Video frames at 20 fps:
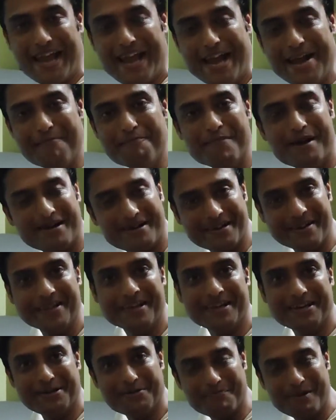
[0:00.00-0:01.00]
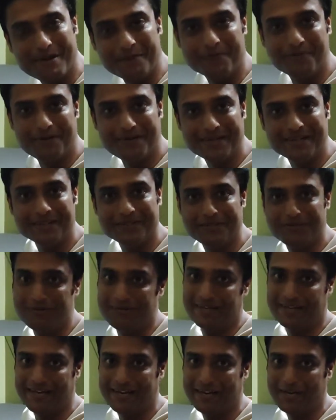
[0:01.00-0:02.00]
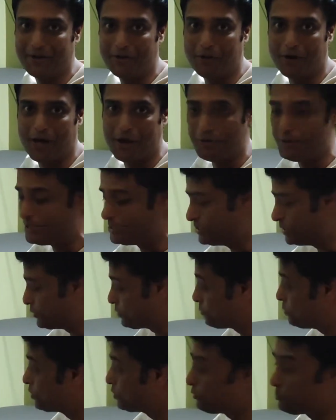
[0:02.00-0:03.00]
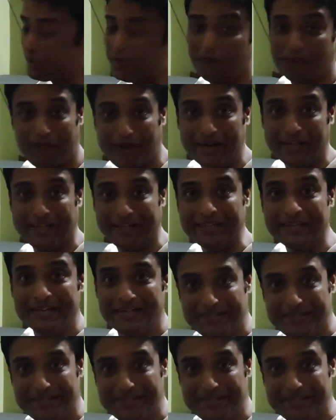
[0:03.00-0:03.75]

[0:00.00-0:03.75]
এই ম্যাটেরিয়ালের ব্যবহারই কিন্তু এখানে করা হয়েছে কতটা পারি